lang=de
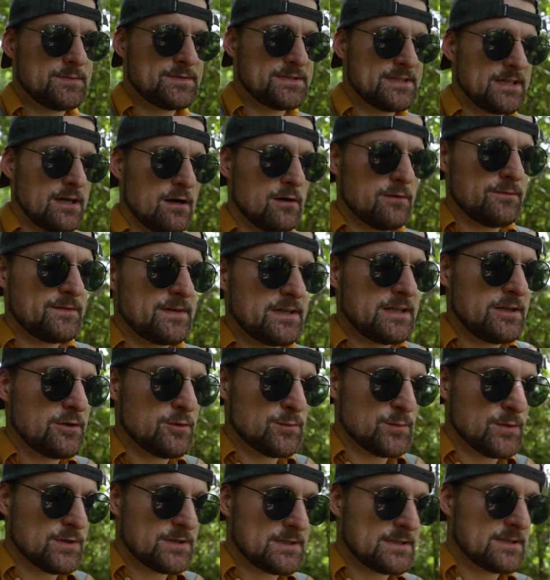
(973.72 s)
es hier auf
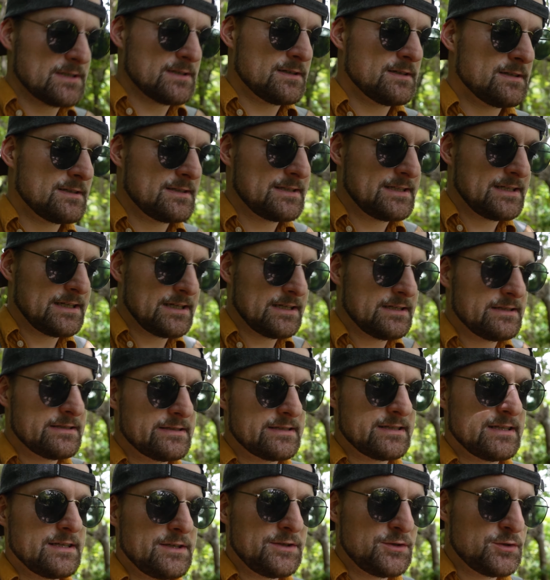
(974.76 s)
Idiomote die
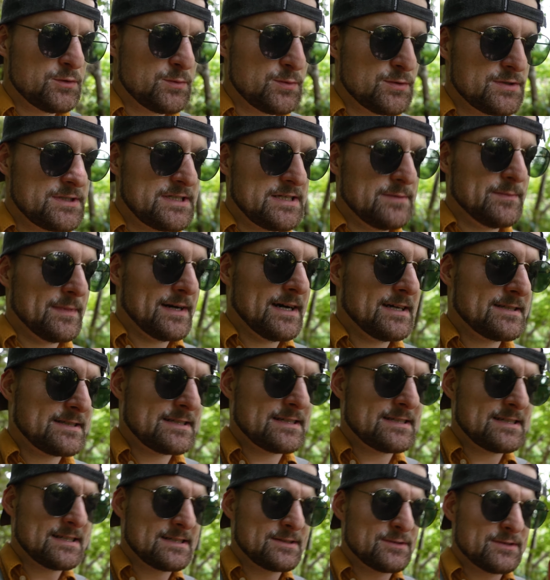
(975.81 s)
Insel Yubujima. Also
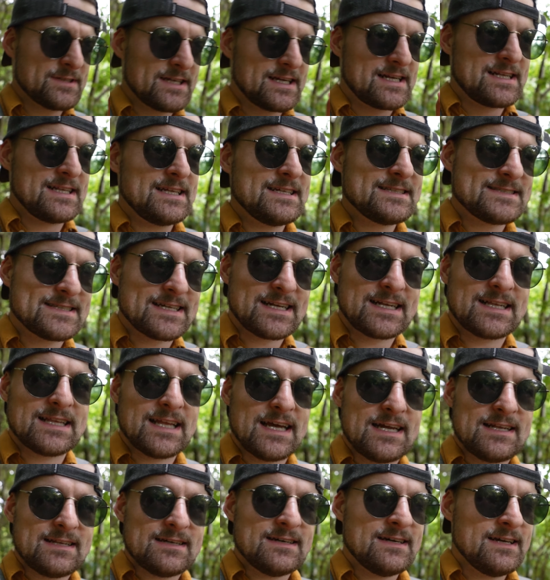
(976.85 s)
das ist so eine
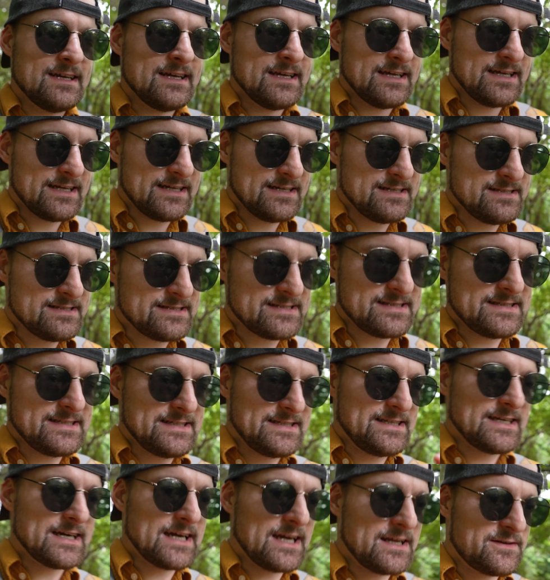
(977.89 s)
klitzekleine Insel, die
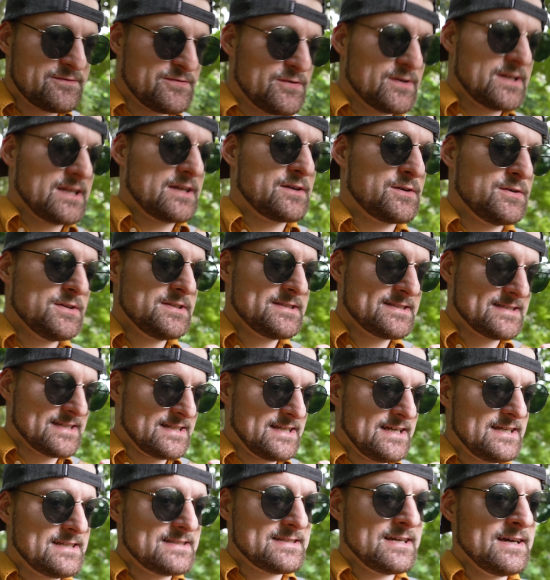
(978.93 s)
direkt vor der Küste
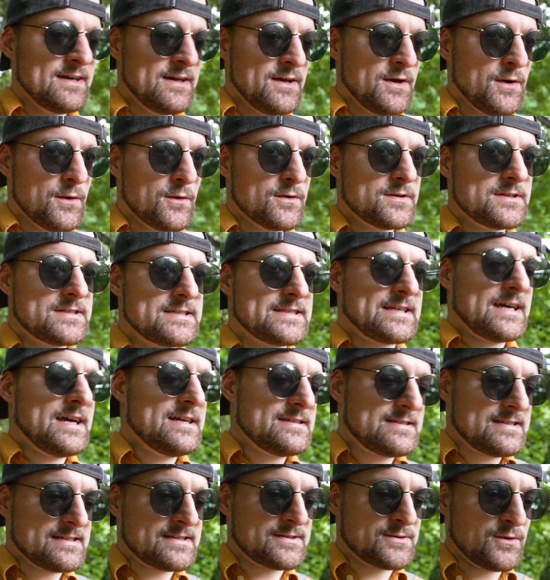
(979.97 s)
liegt. Und da
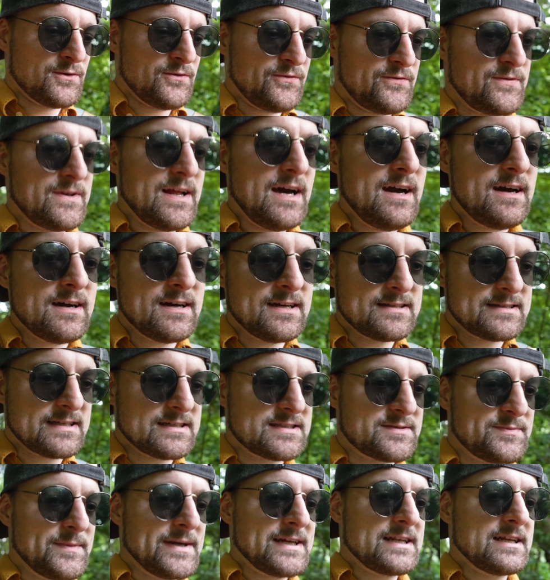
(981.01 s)
ist es so flach,
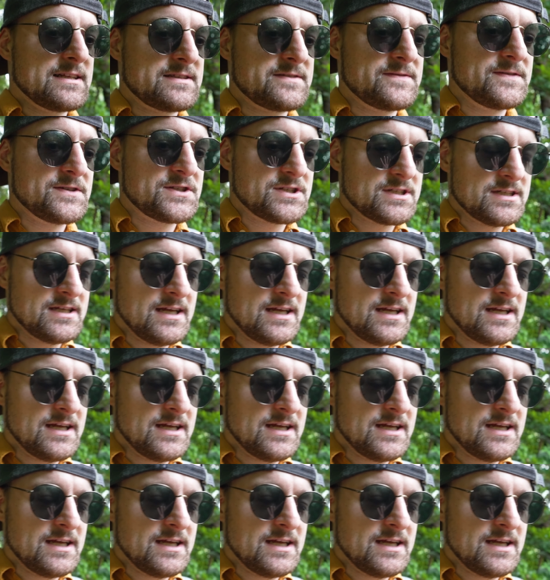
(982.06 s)
das Meer dazwischen,